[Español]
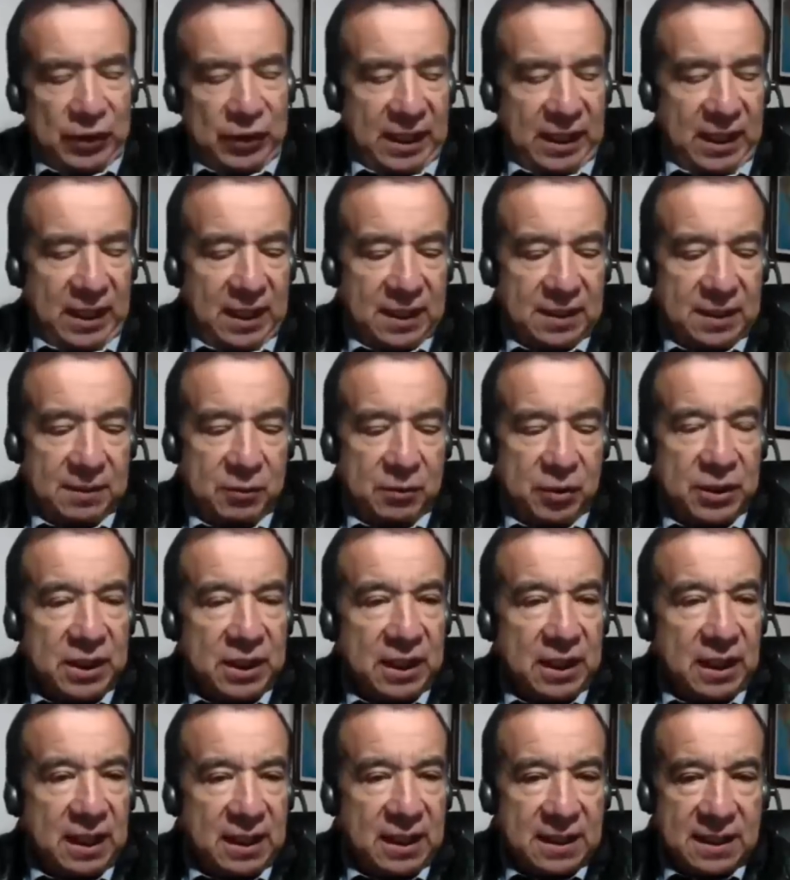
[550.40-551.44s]
días,
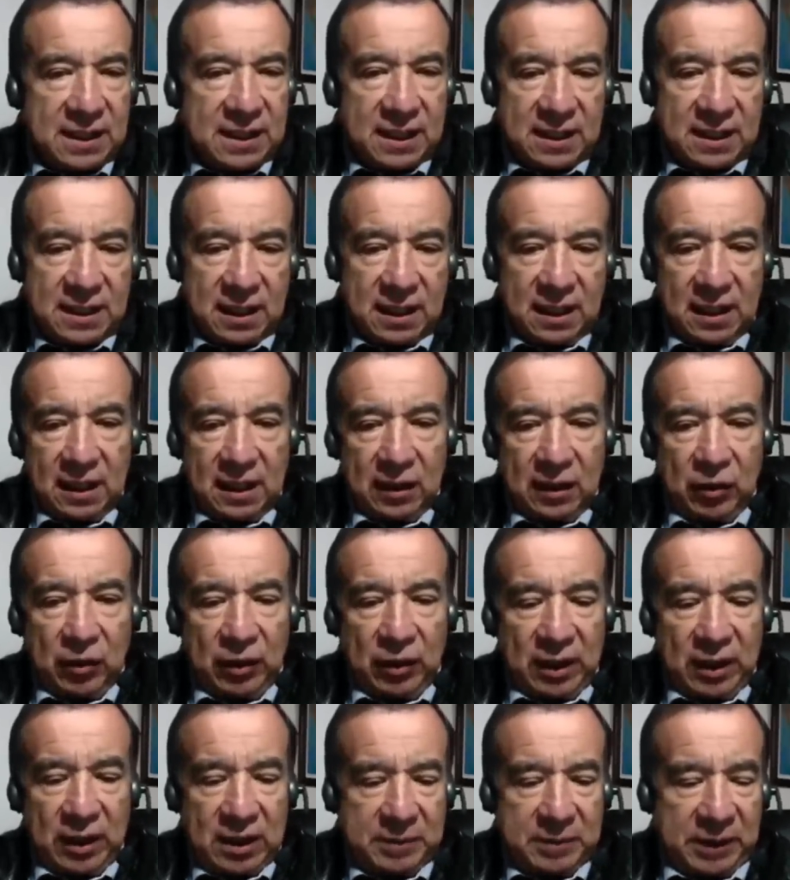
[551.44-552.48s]
muchas gracias a
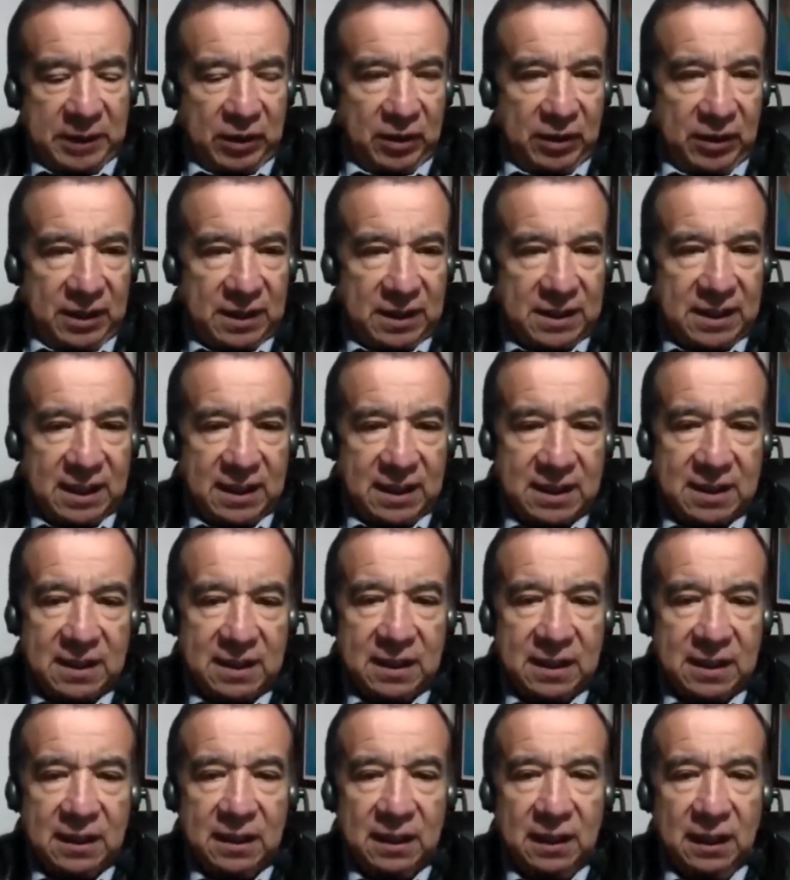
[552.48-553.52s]
todas las
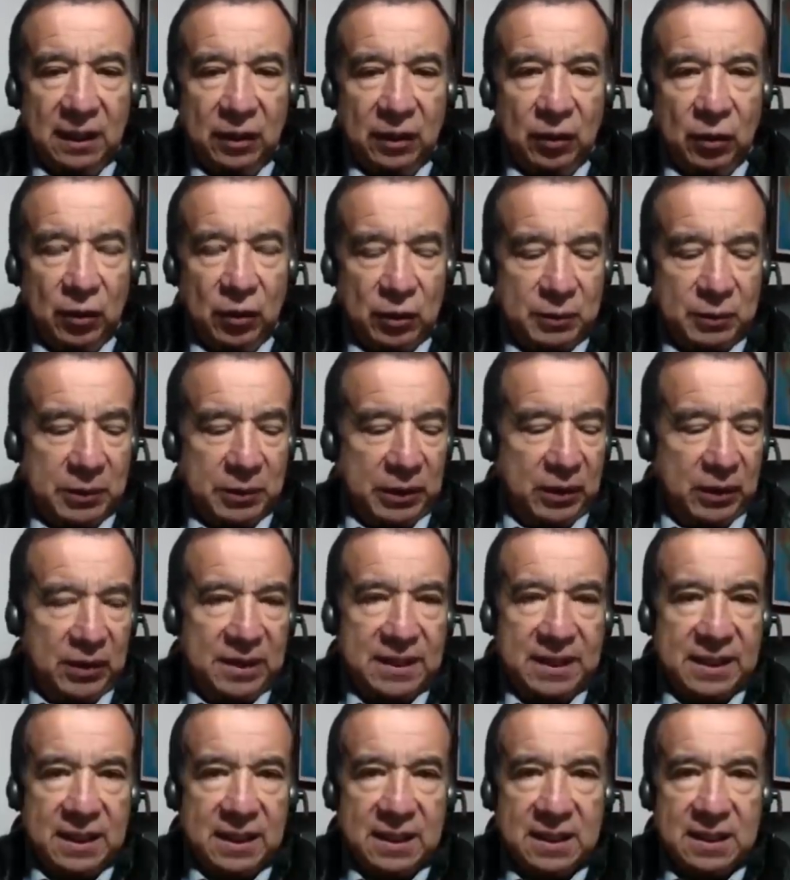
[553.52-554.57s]
periodistas y todos los
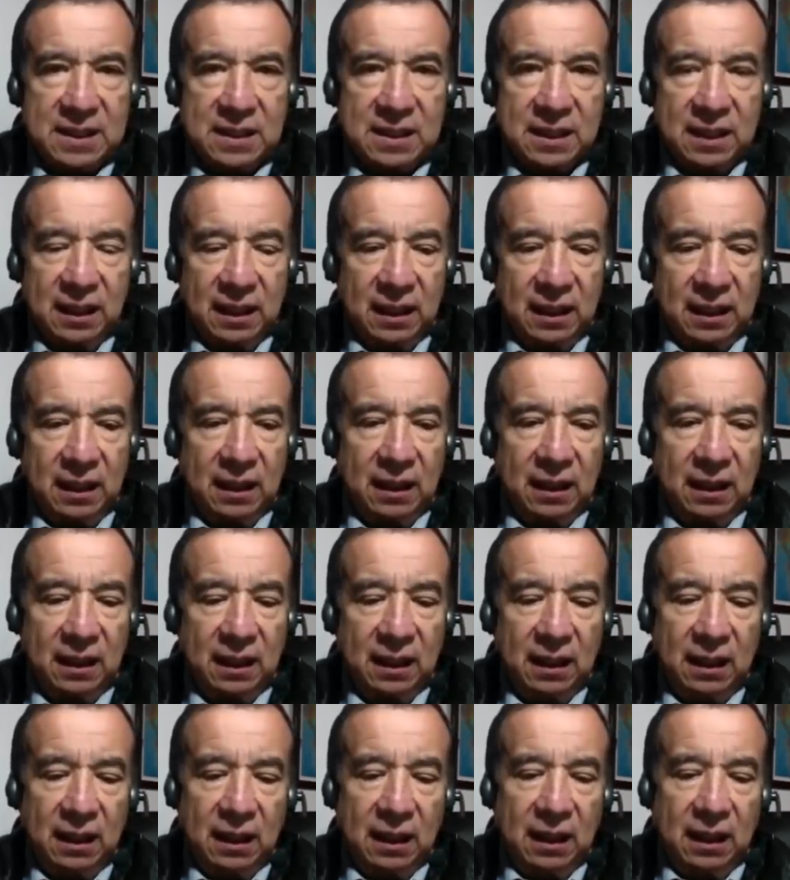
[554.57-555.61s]
periodistas que
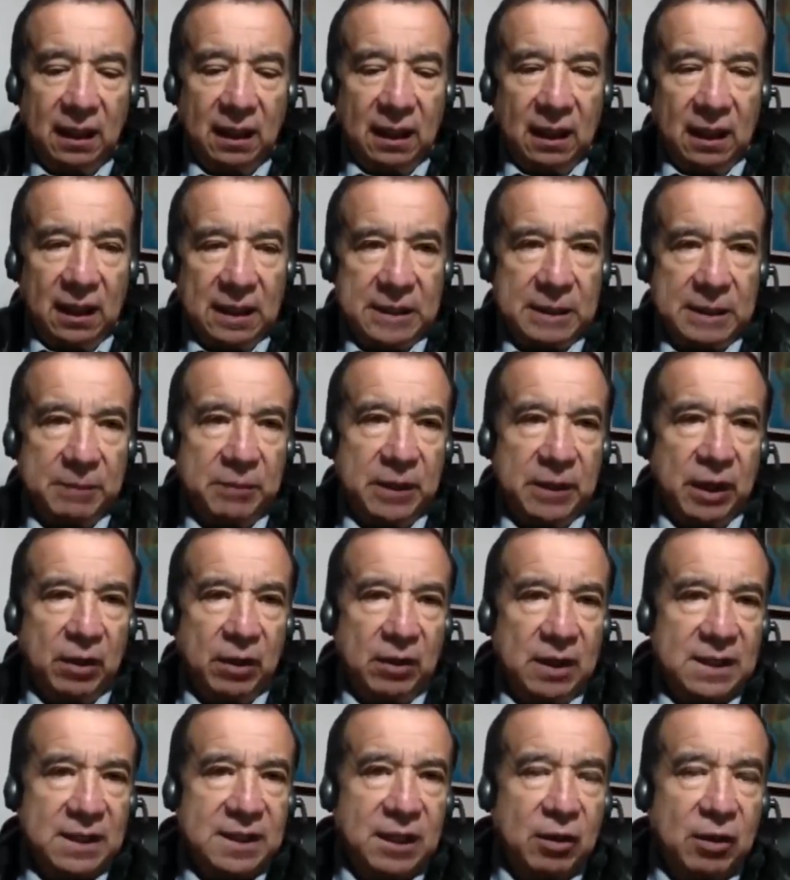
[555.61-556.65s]

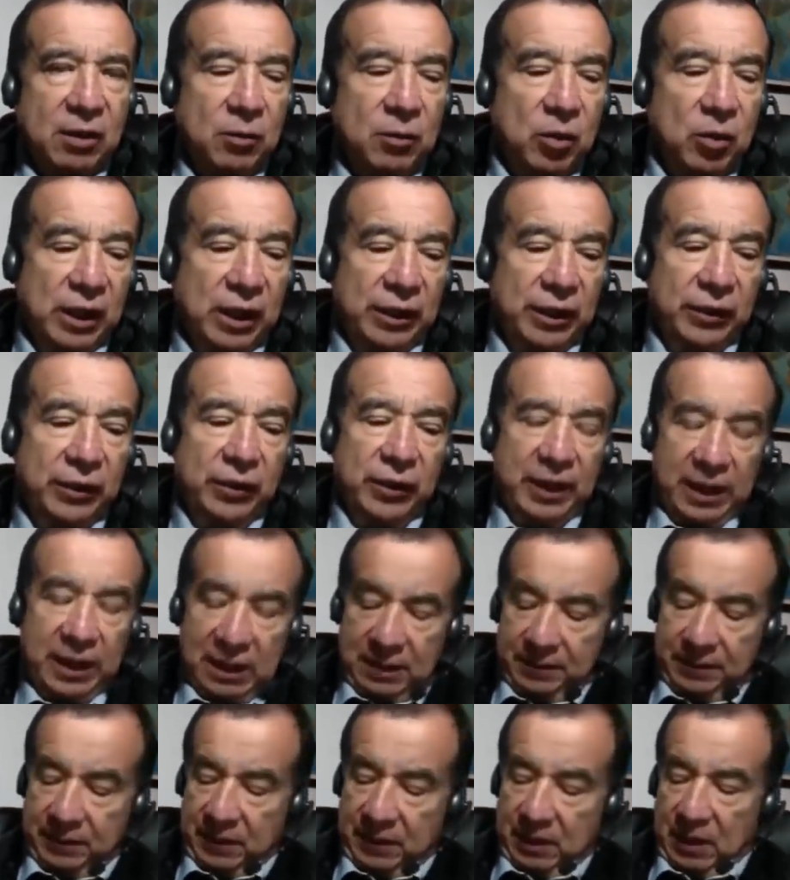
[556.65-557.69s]
aceptaron esta
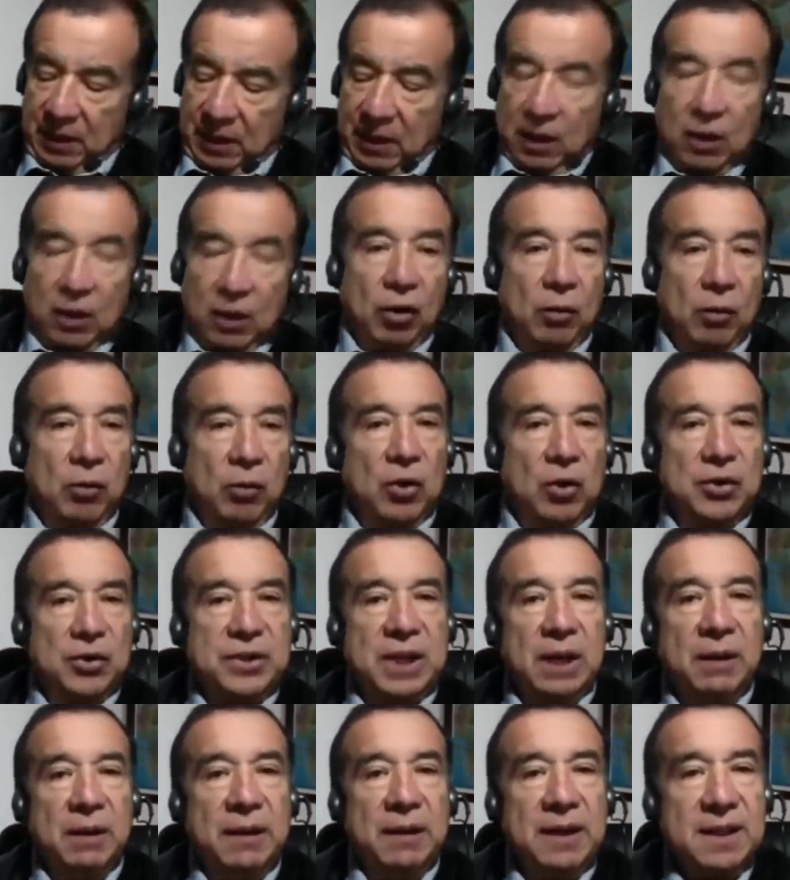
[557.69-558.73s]
convocatoria. Como lo
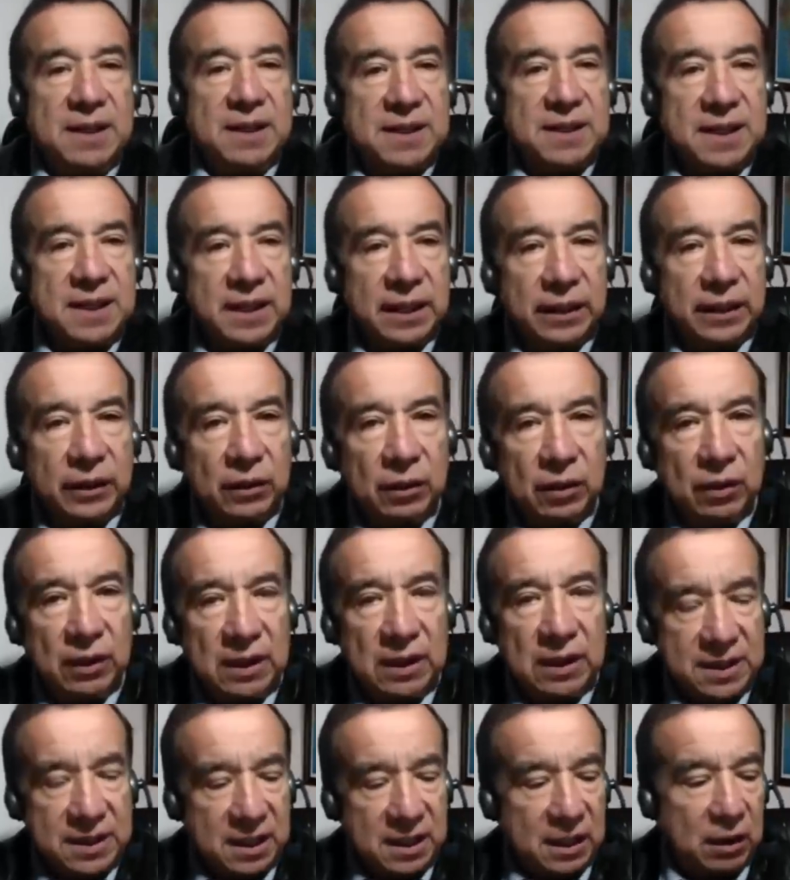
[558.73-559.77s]
estaba diciendo
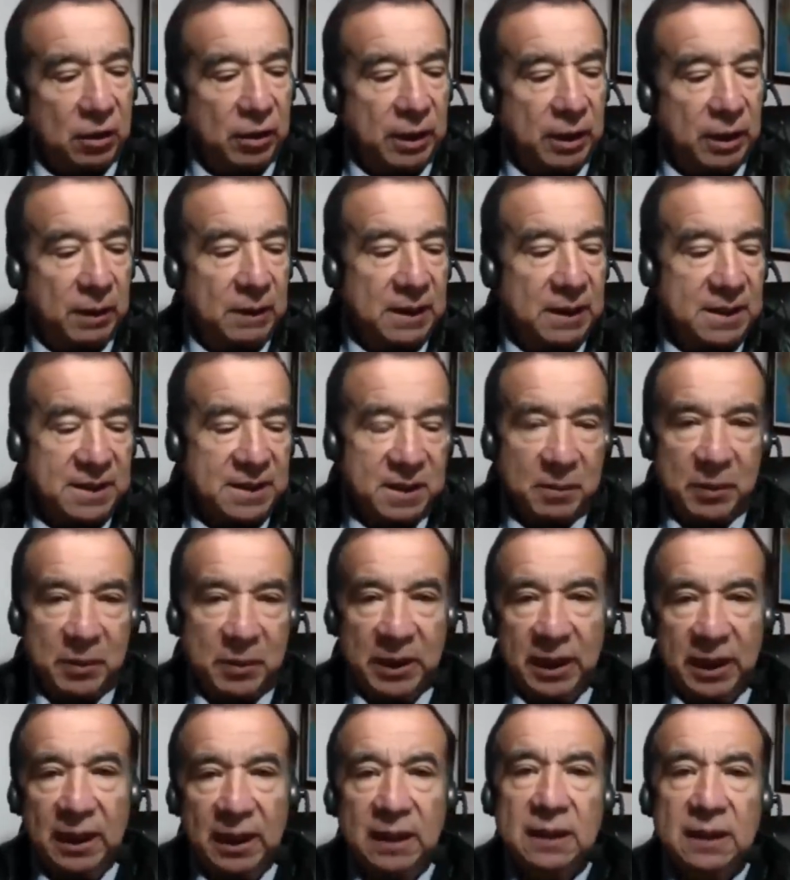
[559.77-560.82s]
el senador Iván
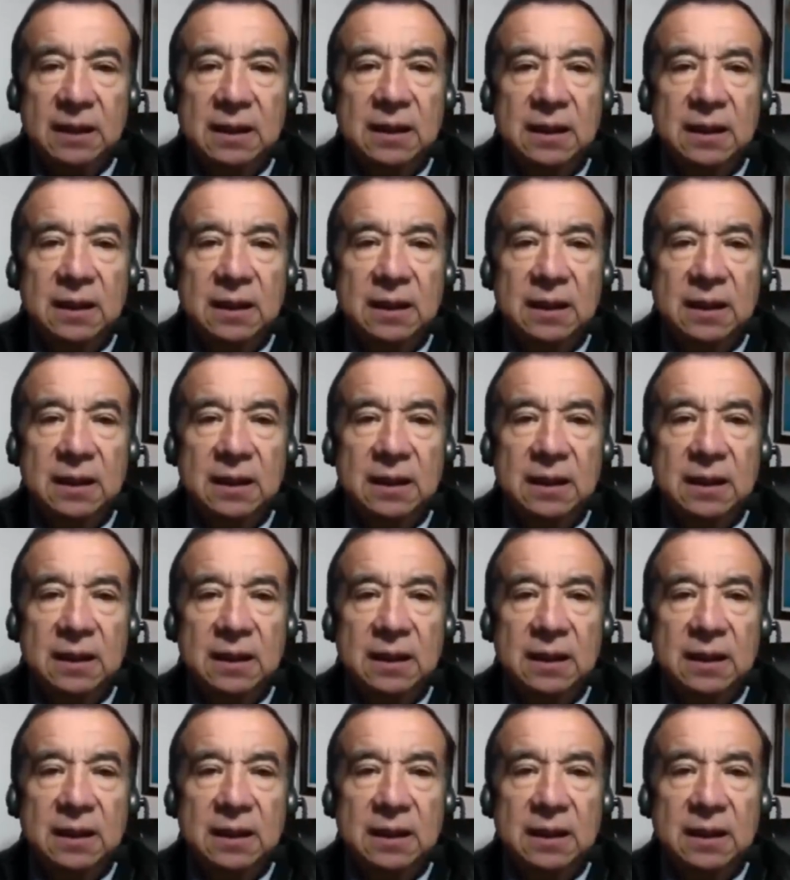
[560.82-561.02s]
Cepeda,